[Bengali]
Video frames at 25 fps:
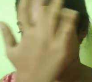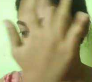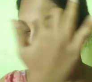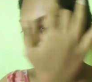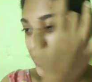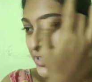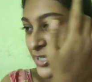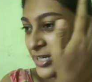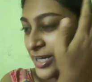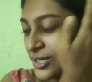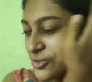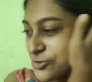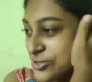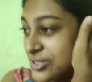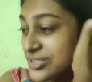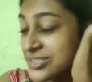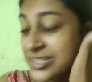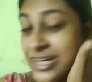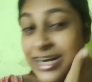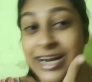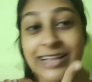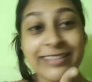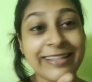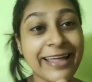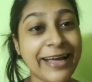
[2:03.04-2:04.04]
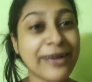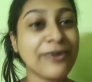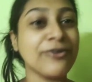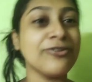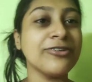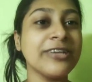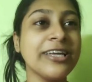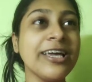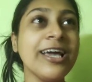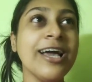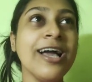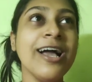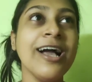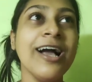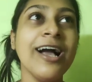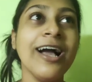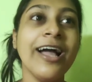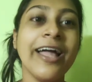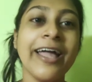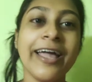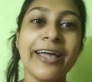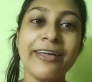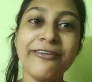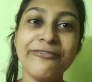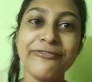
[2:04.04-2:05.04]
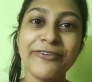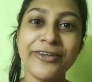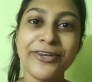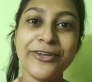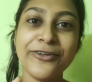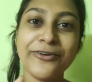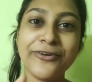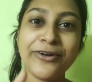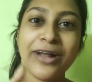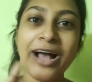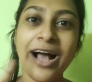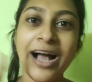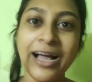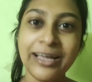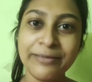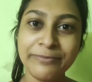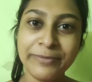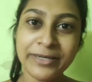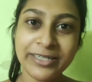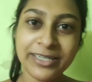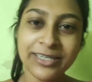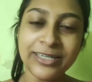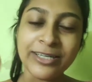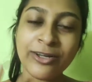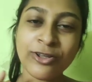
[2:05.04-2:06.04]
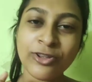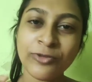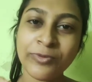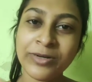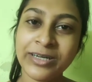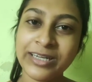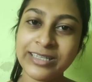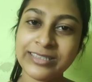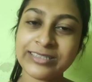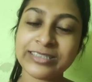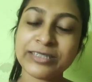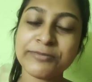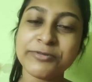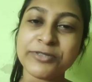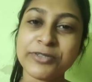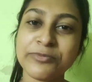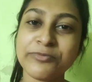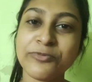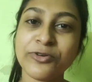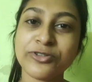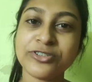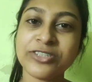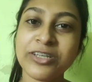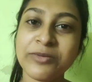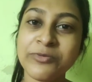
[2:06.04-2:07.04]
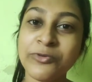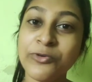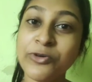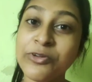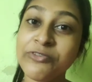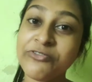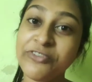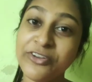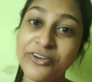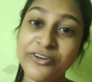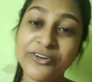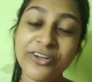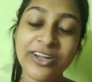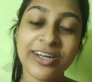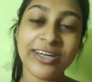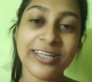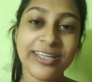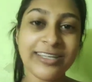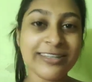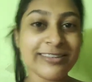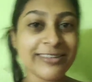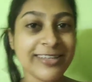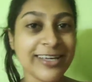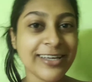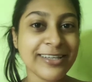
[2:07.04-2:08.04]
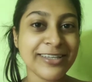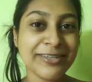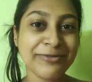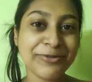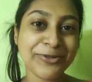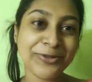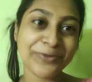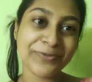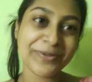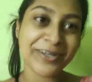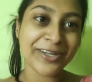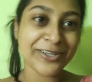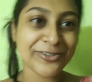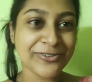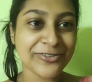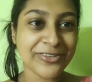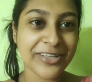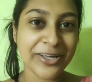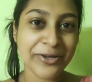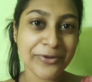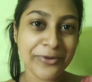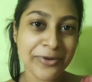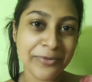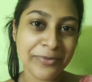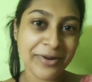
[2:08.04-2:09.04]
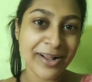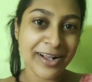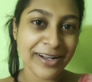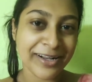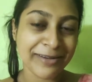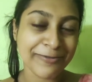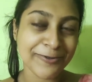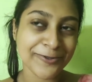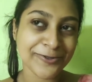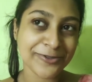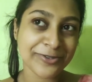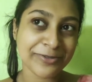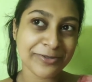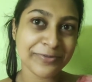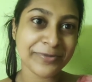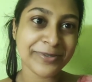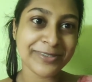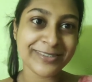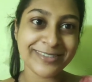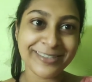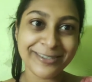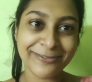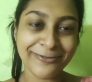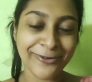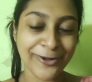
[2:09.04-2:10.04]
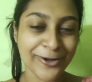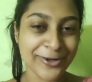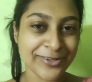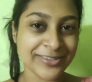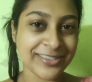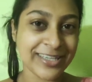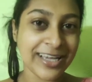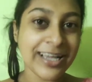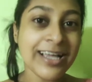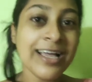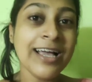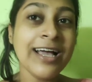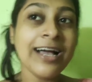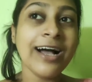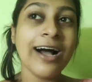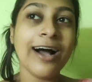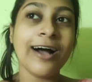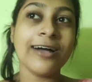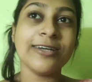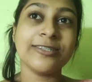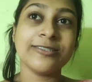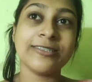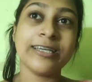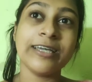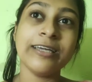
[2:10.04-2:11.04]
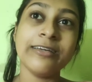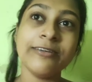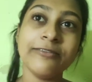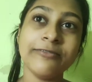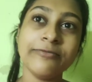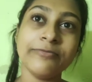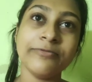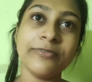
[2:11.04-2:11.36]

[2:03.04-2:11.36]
নিশ্চয়ই দেখেছো আর যারা দেখোনি এই ভিডিওর আই বাটনে অথবা ডেসক্রিপশন বক্সে আমি ওই ভিডিওটার লিঙ্ক দিয়ে দেবো তোমরা কিন্তু দেখো আমার আগের বছরের বার্থডের ব্লগটা আর সেই